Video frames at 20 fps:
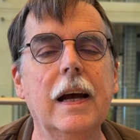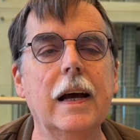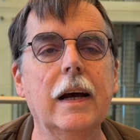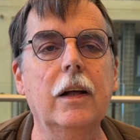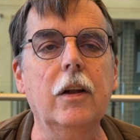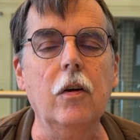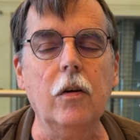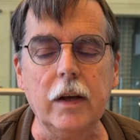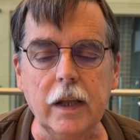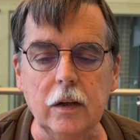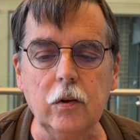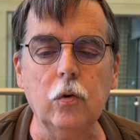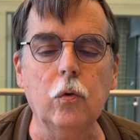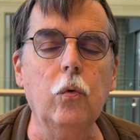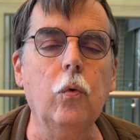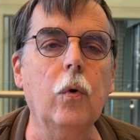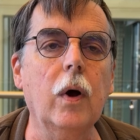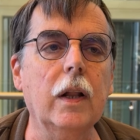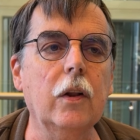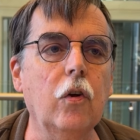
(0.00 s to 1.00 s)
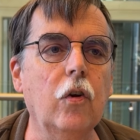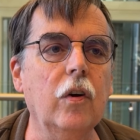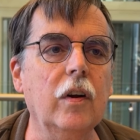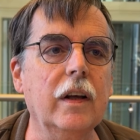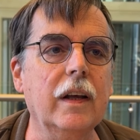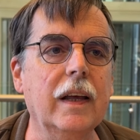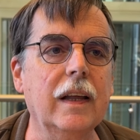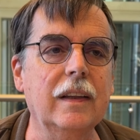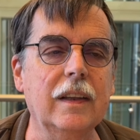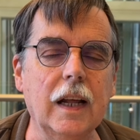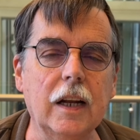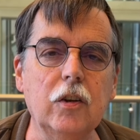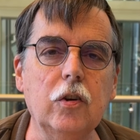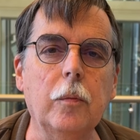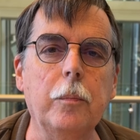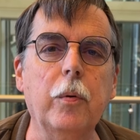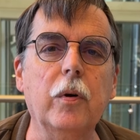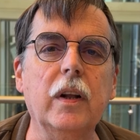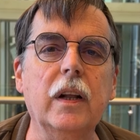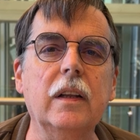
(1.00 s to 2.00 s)
creo que es un jugador que se ha
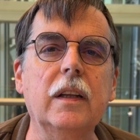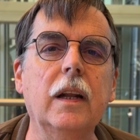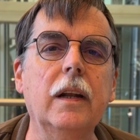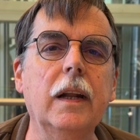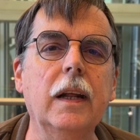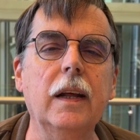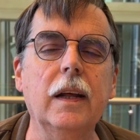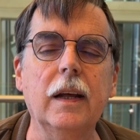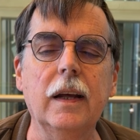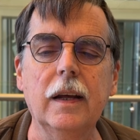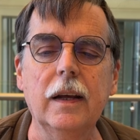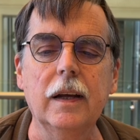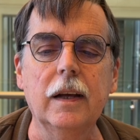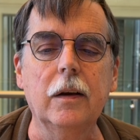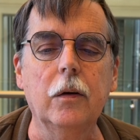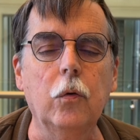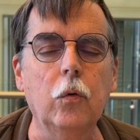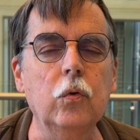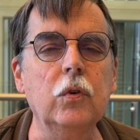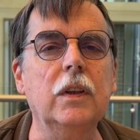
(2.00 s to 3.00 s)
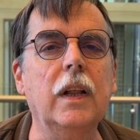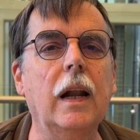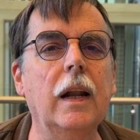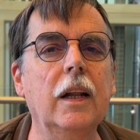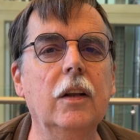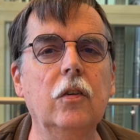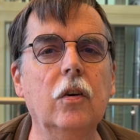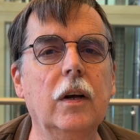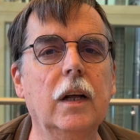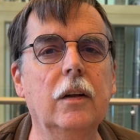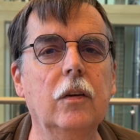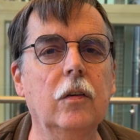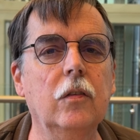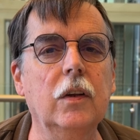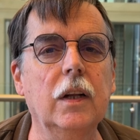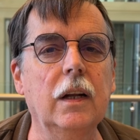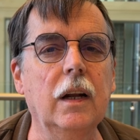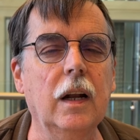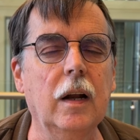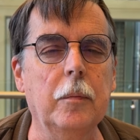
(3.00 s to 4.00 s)
hecho porque tiene un talento que no
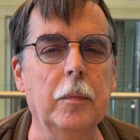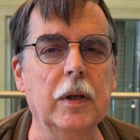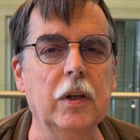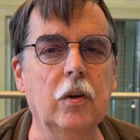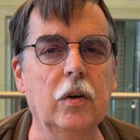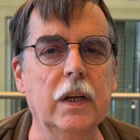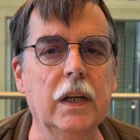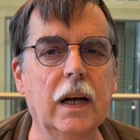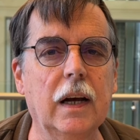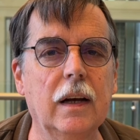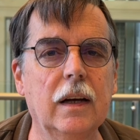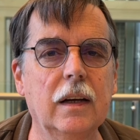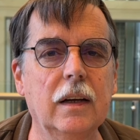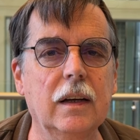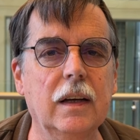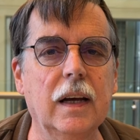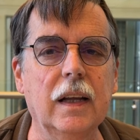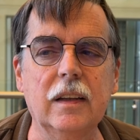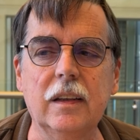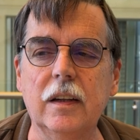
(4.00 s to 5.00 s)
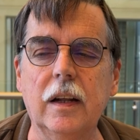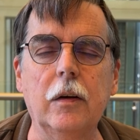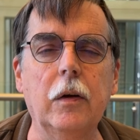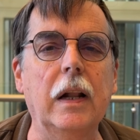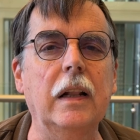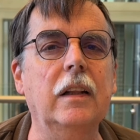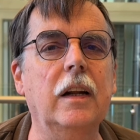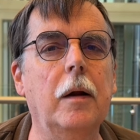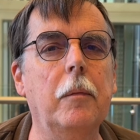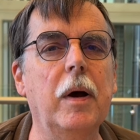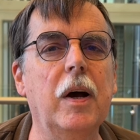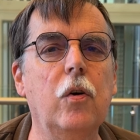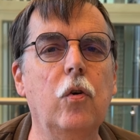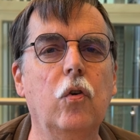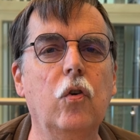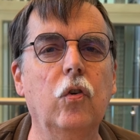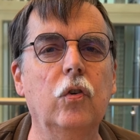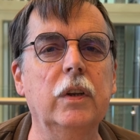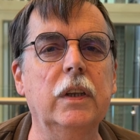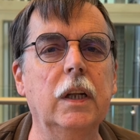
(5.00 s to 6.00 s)
tiene la mayoría, que es el
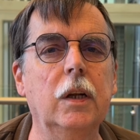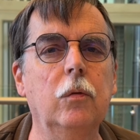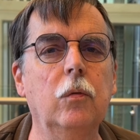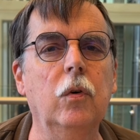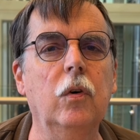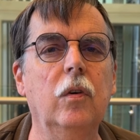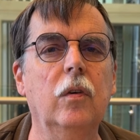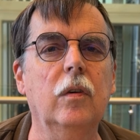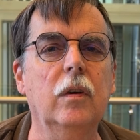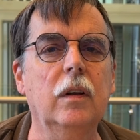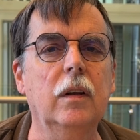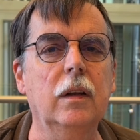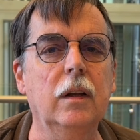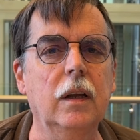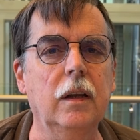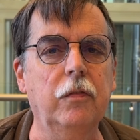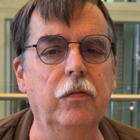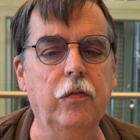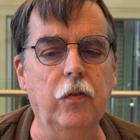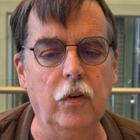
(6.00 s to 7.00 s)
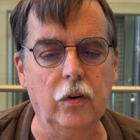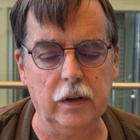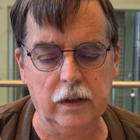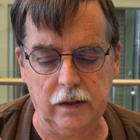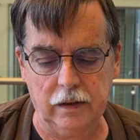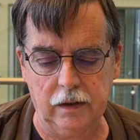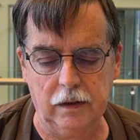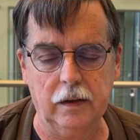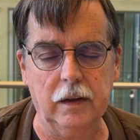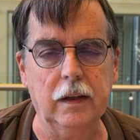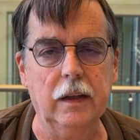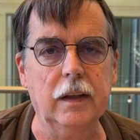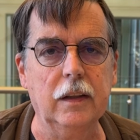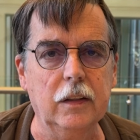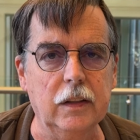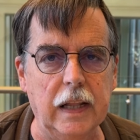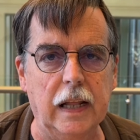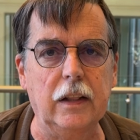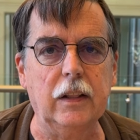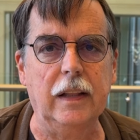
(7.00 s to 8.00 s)
trabajo continuo y, y,
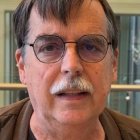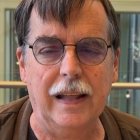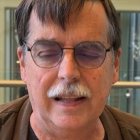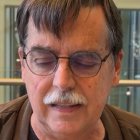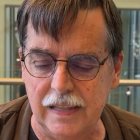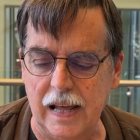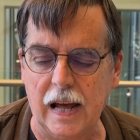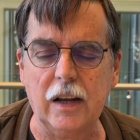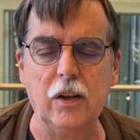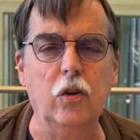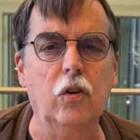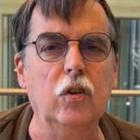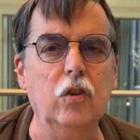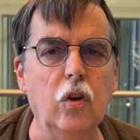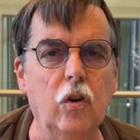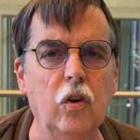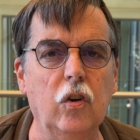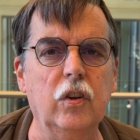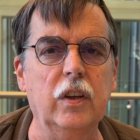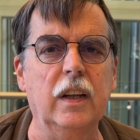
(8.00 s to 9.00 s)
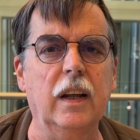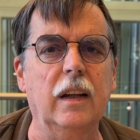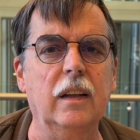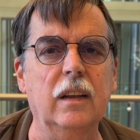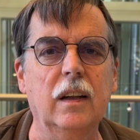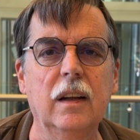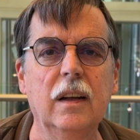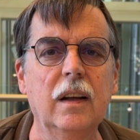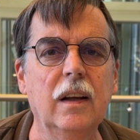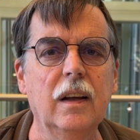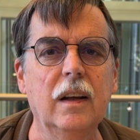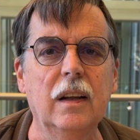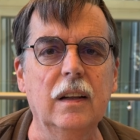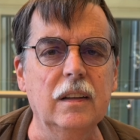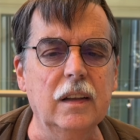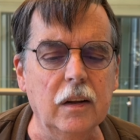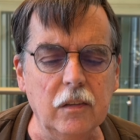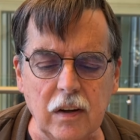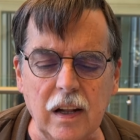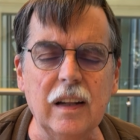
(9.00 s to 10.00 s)
de, diario, todos los días.
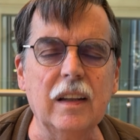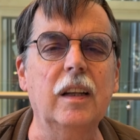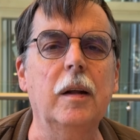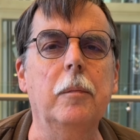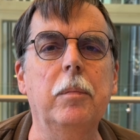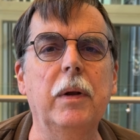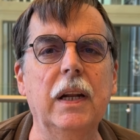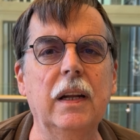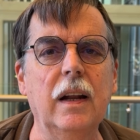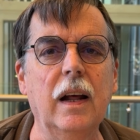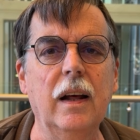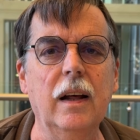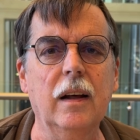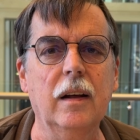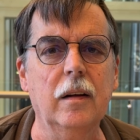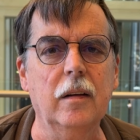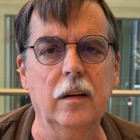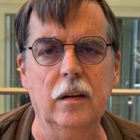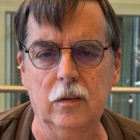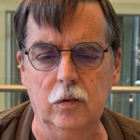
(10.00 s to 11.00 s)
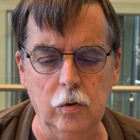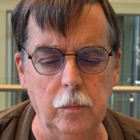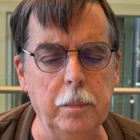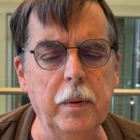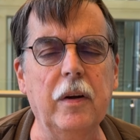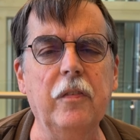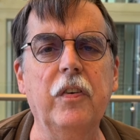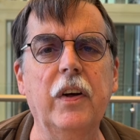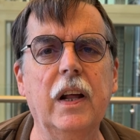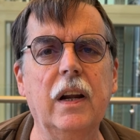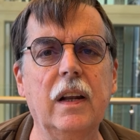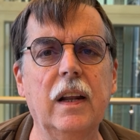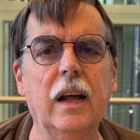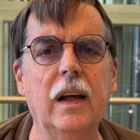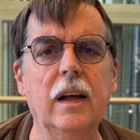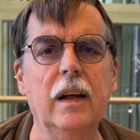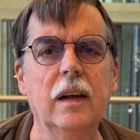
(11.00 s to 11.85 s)
Tiene una disciplina súper férrea.